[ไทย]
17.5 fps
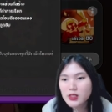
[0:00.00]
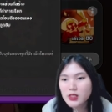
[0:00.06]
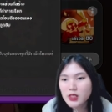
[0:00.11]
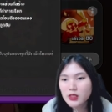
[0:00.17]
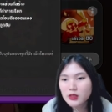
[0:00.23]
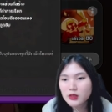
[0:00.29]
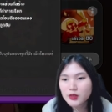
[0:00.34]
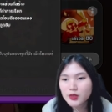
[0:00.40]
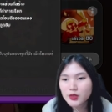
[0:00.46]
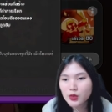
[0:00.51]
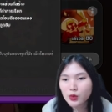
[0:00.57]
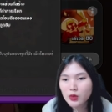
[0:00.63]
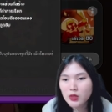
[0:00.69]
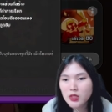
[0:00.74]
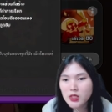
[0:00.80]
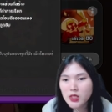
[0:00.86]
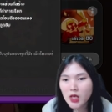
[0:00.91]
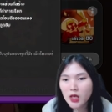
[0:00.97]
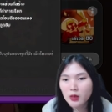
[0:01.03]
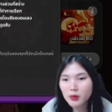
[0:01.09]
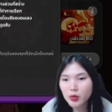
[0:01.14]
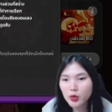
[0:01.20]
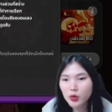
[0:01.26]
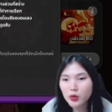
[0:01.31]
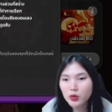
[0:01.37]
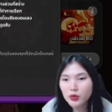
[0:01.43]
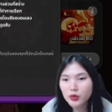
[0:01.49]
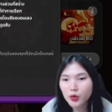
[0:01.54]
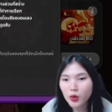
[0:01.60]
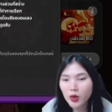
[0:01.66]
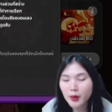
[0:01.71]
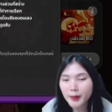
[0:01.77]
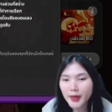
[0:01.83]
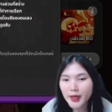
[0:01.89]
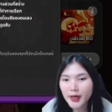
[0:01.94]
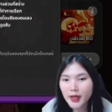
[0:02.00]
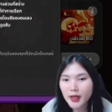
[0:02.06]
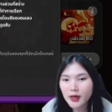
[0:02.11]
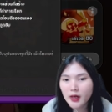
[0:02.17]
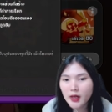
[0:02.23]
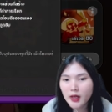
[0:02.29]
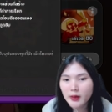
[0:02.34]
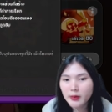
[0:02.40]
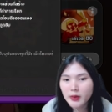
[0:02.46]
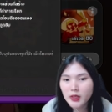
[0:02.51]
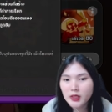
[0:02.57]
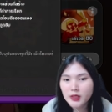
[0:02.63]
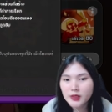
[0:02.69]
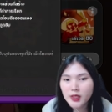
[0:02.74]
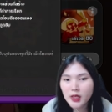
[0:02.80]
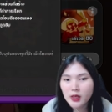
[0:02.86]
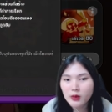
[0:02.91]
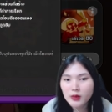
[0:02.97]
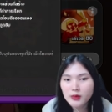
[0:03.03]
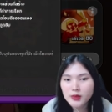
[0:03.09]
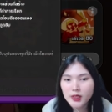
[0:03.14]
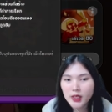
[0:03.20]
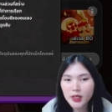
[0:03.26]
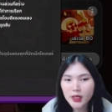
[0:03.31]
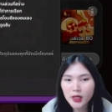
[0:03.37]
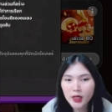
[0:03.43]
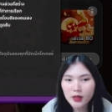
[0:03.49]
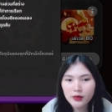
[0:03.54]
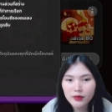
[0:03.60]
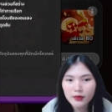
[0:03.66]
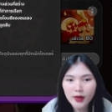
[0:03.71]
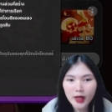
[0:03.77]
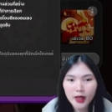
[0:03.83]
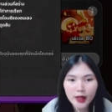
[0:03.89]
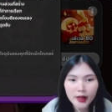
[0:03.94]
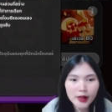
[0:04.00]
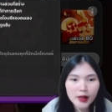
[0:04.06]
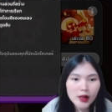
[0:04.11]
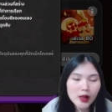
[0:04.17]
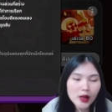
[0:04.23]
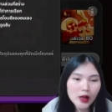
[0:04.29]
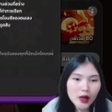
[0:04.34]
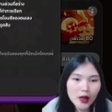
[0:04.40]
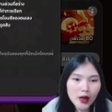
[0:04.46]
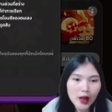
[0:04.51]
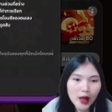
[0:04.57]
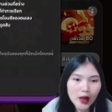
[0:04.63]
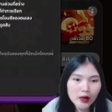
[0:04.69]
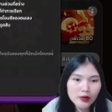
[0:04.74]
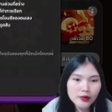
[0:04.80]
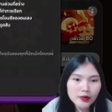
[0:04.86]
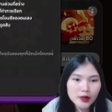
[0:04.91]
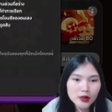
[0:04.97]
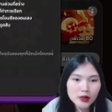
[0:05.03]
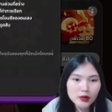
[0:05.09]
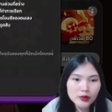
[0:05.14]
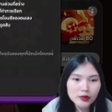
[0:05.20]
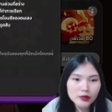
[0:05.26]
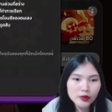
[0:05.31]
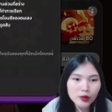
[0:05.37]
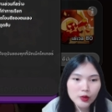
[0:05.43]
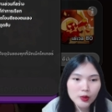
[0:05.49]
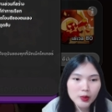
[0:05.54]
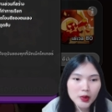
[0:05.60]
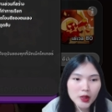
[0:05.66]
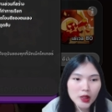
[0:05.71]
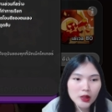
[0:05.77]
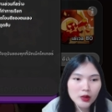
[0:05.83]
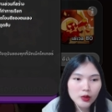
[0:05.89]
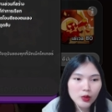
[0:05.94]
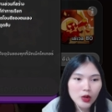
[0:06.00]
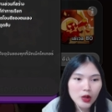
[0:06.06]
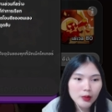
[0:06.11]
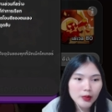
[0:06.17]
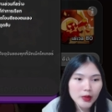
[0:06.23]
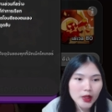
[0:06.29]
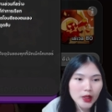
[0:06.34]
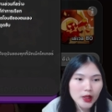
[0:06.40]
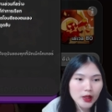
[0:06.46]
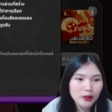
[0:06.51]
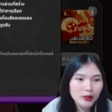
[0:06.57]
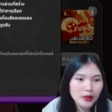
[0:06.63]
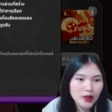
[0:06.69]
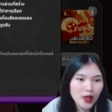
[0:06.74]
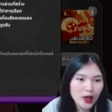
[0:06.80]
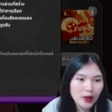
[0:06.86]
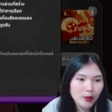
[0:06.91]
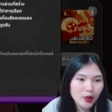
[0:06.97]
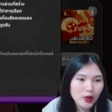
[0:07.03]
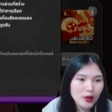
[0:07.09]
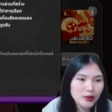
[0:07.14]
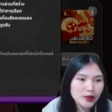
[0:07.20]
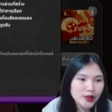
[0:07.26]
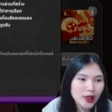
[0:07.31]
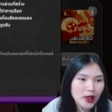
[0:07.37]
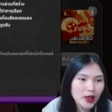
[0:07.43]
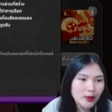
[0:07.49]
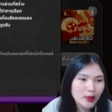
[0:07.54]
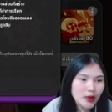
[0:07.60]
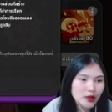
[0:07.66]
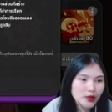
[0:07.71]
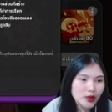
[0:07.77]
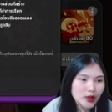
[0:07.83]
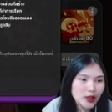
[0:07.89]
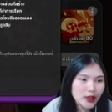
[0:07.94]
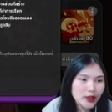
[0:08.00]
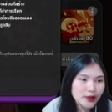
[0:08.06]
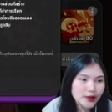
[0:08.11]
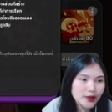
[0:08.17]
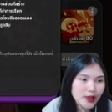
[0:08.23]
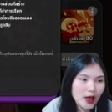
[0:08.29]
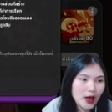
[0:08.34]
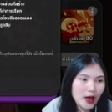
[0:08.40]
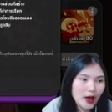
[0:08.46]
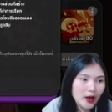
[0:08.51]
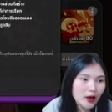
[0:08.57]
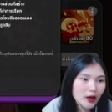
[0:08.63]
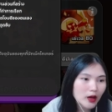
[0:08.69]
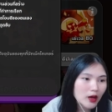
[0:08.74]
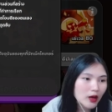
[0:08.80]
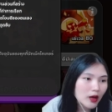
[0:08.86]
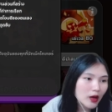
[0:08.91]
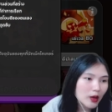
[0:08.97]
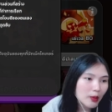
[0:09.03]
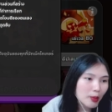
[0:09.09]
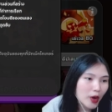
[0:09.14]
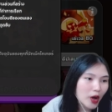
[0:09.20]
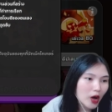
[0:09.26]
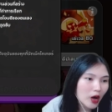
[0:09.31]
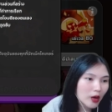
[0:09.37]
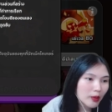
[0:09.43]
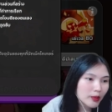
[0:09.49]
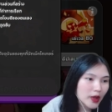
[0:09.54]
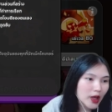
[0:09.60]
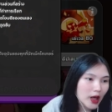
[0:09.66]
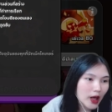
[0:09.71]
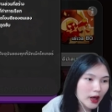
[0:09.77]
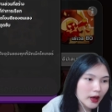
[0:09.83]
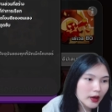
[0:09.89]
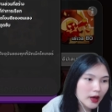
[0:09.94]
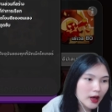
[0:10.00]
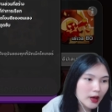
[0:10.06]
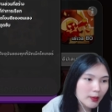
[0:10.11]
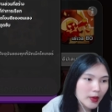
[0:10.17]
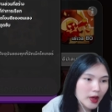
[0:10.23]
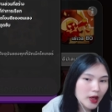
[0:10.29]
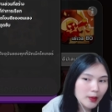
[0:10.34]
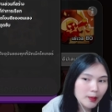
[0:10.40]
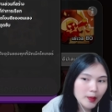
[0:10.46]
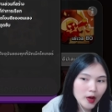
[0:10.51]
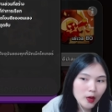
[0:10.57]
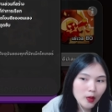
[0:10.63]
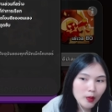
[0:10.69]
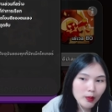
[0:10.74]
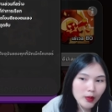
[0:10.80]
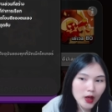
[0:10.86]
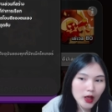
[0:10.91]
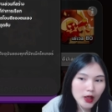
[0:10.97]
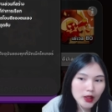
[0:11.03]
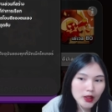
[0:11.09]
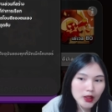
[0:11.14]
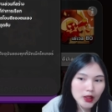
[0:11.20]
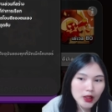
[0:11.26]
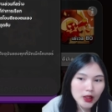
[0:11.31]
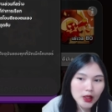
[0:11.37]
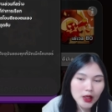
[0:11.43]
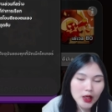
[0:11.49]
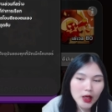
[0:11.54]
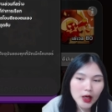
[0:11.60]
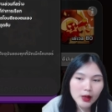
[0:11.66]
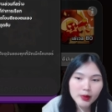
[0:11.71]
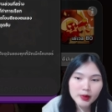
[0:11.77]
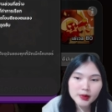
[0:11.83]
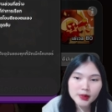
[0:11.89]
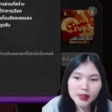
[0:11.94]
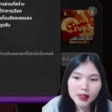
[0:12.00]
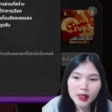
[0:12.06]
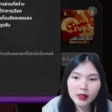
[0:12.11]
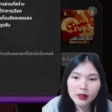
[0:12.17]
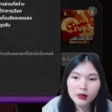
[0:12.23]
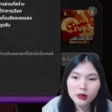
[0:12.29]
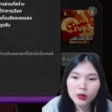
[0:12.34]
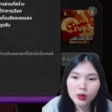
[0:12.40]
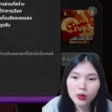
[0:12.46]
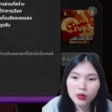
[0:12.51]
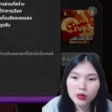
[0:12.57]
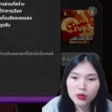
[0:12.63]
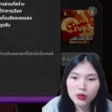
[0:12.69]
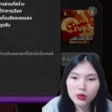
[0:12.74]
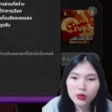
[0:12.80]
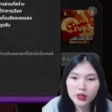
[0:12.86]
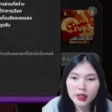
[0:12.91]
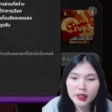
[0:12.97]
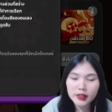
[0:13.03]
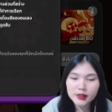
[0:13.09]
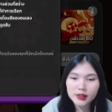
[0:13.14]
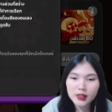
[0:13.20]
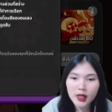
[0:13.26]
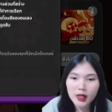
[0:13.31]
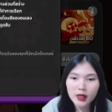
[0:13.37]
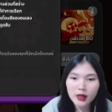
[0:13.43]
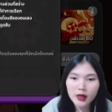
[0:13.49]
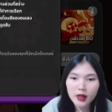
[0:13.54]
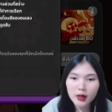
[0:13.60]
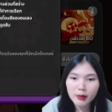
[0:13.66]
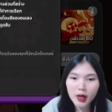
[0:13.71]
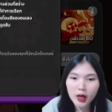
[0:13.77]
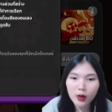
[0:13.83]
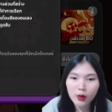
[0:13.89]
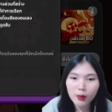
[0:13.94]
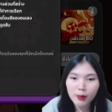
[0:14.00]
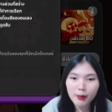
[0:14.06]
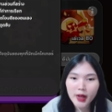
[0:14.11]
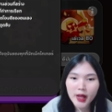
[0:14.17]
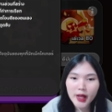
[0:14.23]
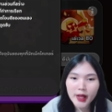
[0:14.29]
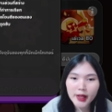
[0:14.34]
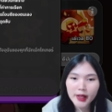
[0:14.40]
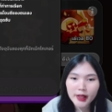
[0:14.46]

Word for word: ชั้นสูงจะพุ่งตัวไปด้านหน้าเพื่อสร้างความเสียหายธาตุไฟและฟื้นฟูเพื่อนร่วมทีมตามความเสียหายบางส่วนที่สร้างพร้อมทั้งทำให้เป้าหมายที่ได้รับความเสียหายตกอยู่ในสถานะเผาไหม้